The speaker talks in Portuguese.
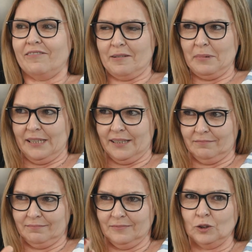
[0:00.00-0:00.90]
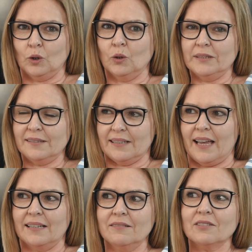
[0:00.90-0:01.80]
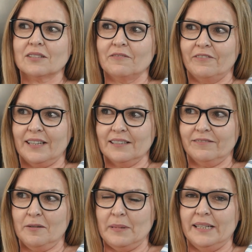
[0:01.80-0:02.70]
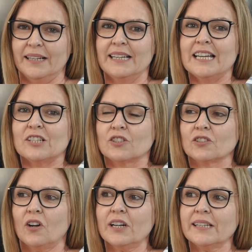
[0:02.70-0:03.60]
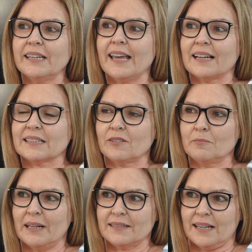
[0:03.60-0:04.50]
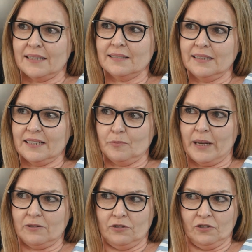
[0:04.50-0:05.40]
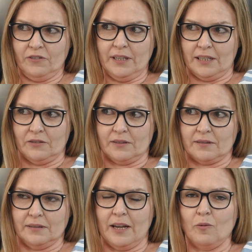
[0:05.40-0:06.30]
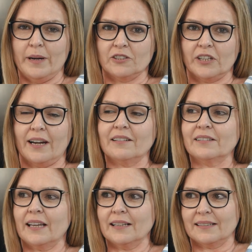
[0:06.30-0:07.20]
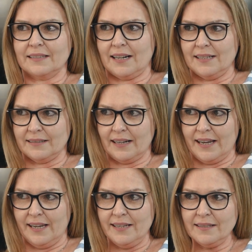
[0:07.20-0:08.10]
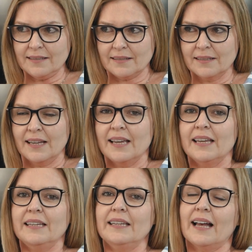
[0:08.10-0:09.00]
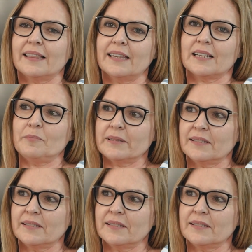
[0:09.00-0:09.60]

a família. Todas elas vêm da família, só que elas são embasadas em aspectos diferentes, né? O Bert Hellinger tem as três leis e a terapia